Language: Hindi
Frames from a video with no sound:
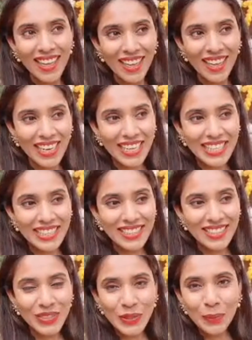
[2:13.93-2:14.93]
लेकिन
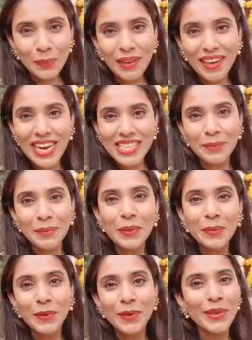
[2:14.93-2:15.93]
जो मिल रहा है सबको
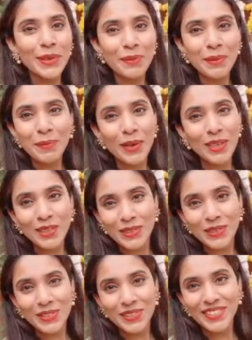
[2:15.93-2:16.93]
बोल रही हूँ बहुत खुश हूँ